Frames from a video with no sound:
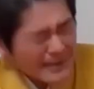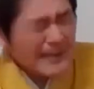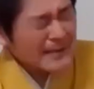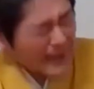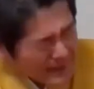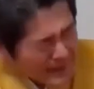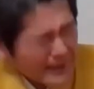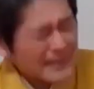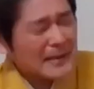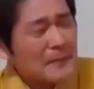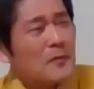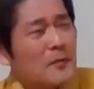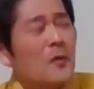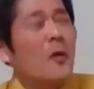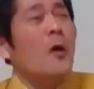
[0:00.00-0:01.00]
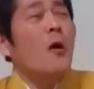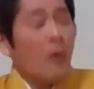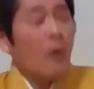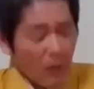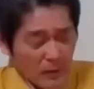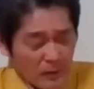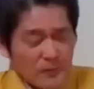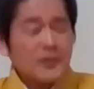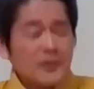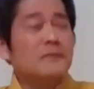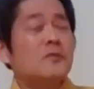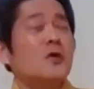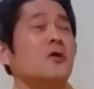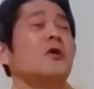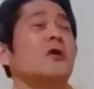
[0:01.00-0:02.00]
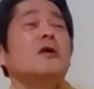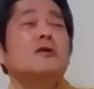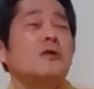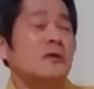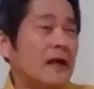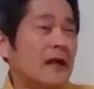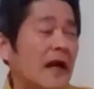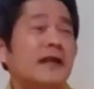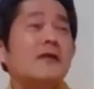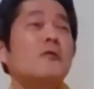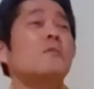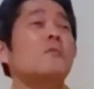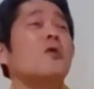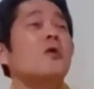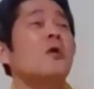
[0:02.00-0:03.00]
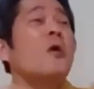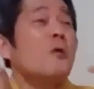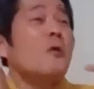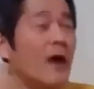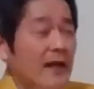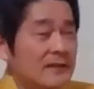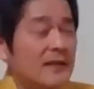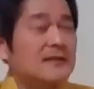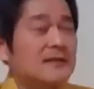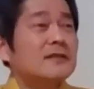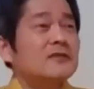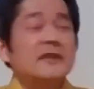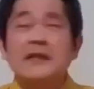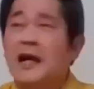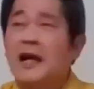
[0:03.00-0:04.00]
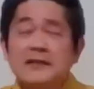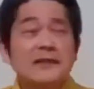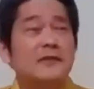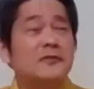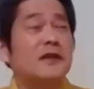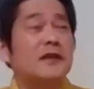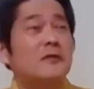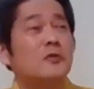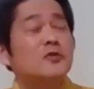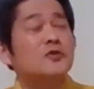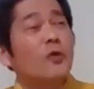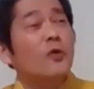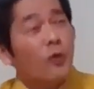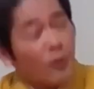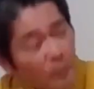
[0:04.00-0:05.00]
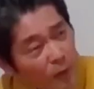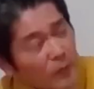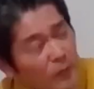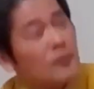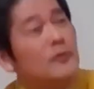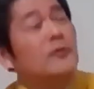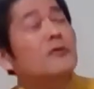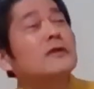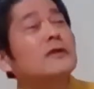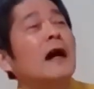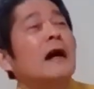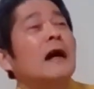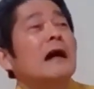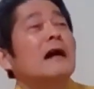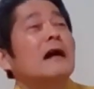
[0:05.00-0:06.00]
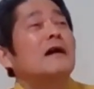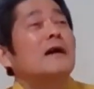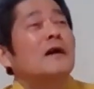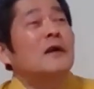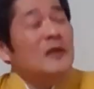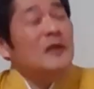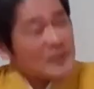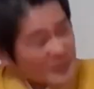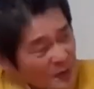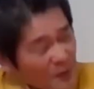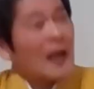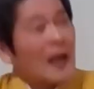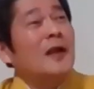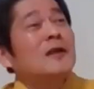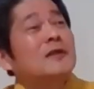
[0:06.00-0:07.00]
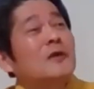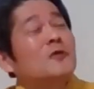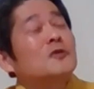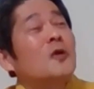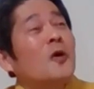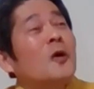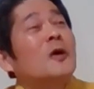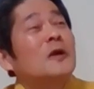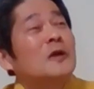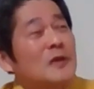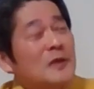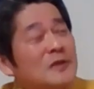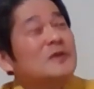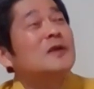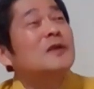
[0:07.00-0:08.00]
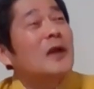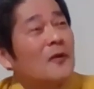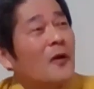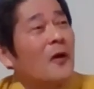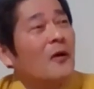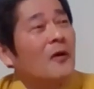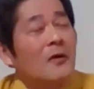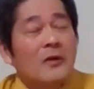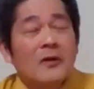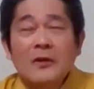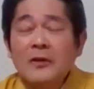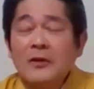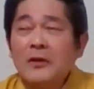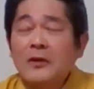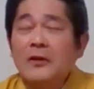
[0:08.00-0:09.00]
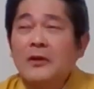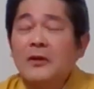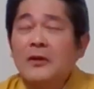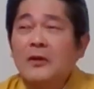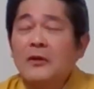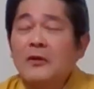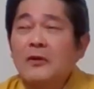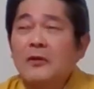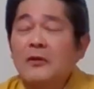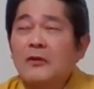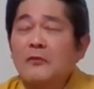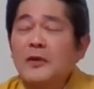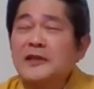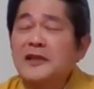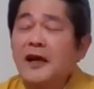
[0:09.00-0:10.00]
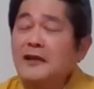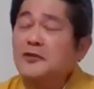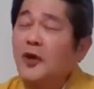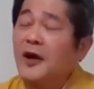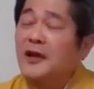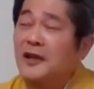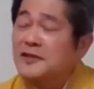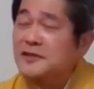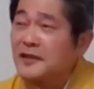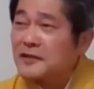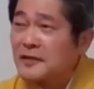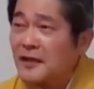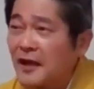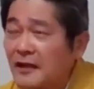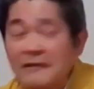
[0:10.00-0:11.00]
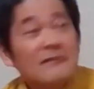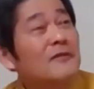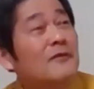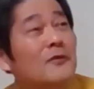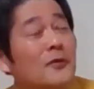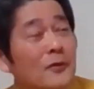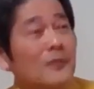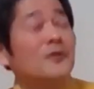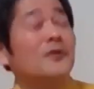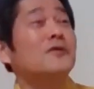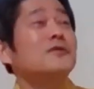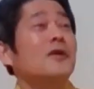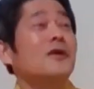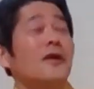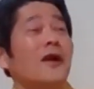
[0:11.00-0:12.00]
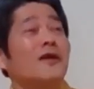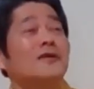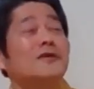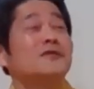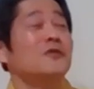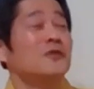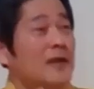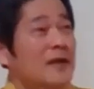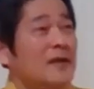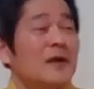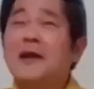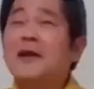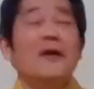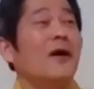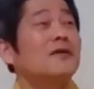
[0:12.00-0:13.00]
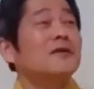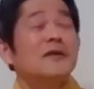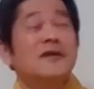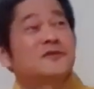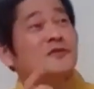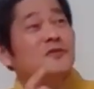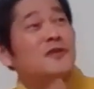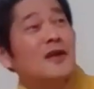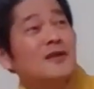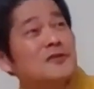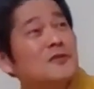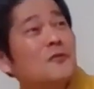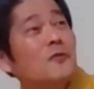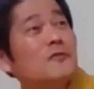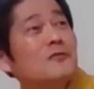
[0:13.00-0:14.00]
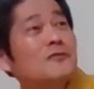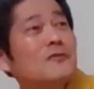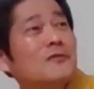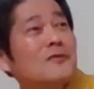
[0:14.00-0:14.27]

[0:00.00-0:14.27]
いて叩いて、もう、本当にもう、うん、金をもう、渡さずに帰ってぐらい、こう、泥棒のような、えー、人だなんてこと、えー、言ってたの。お前誰と話してんだいええー、だから兄貴とね、えー、兄貴はずる賢く